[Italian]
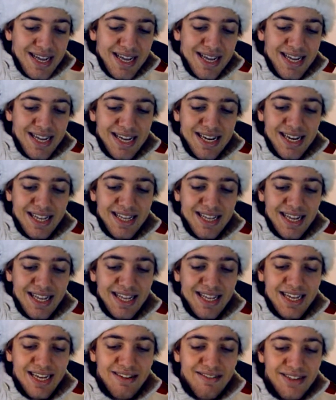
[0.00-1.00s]
e in
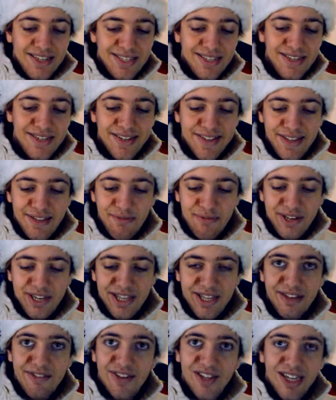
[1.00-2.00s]
Italia la versione
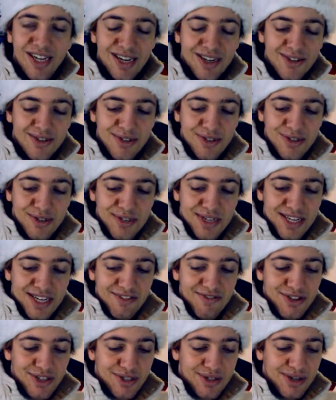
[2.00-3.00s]
definitiva della console
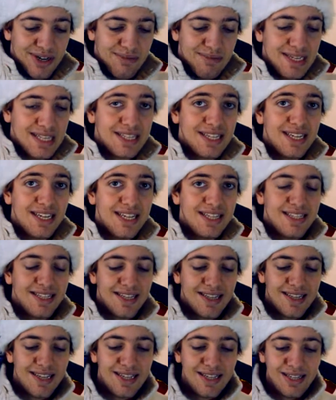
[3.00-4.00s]
arrivò solamente nel
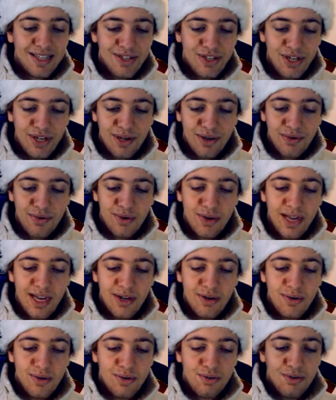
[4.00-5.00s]
75,
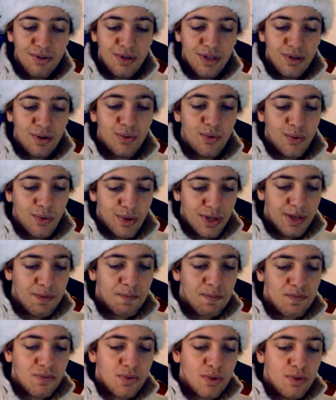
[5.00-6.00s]
anno in
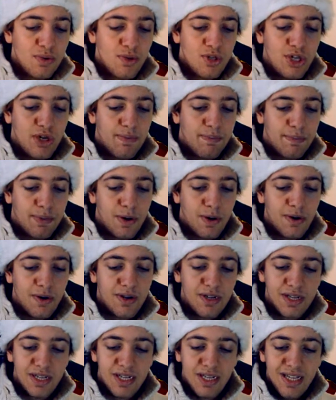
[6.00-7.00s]
cui uscì
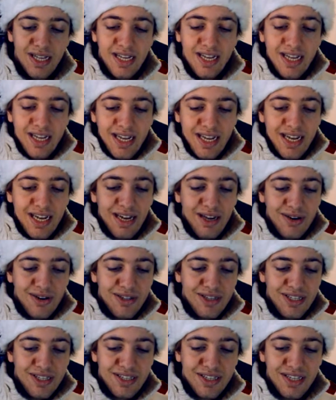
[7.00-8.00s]
Pong e la
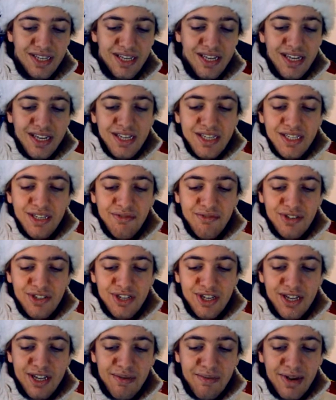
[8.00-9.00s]
Odyssey si
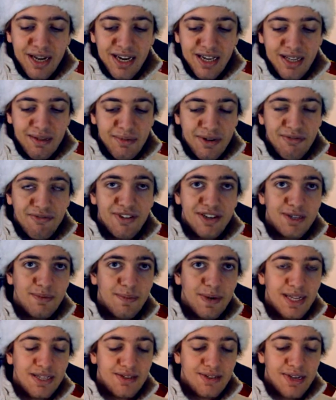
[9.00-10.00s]
fece da parte per far
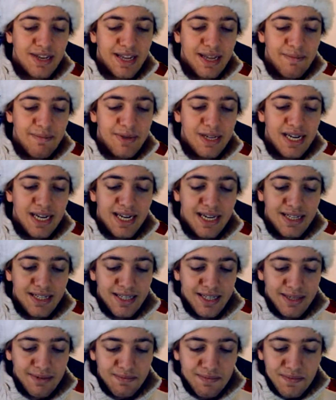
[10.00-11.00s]
spazio ai
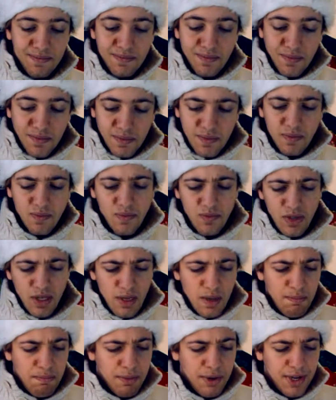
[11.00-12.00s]
camminati.
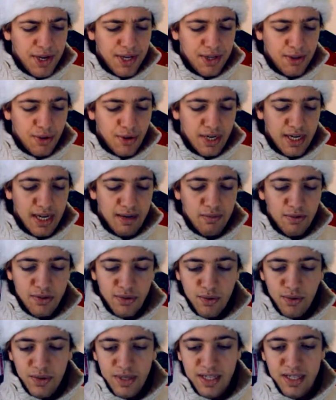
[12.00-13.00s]
Poi ritorniamo
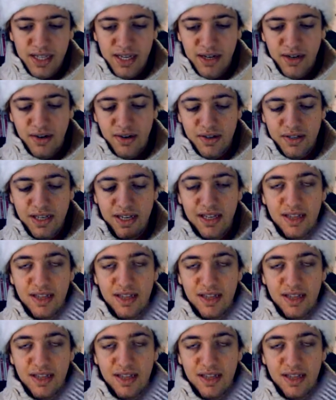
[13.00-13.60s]
su questa cosa,